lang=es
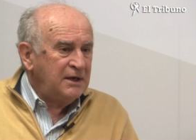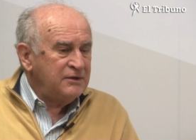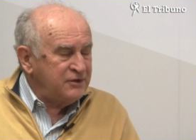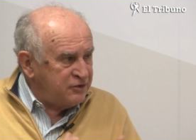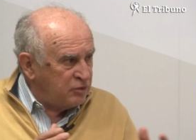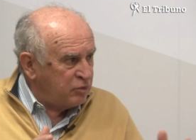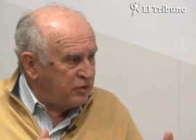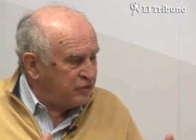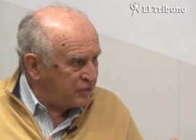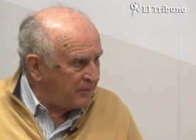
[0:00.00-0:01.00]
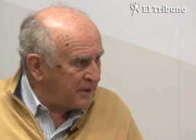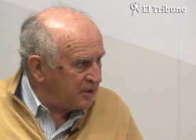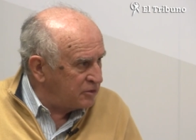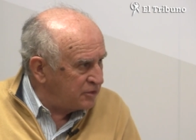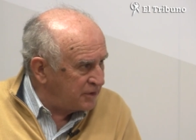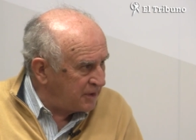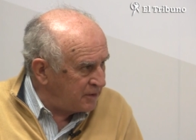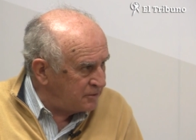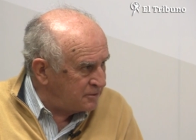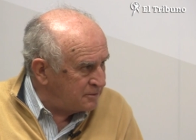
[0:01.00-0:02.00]
Se hizo un juicio, ¿sabe a qué lo
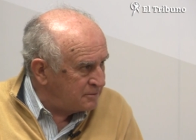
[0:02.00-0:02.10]
condenaron?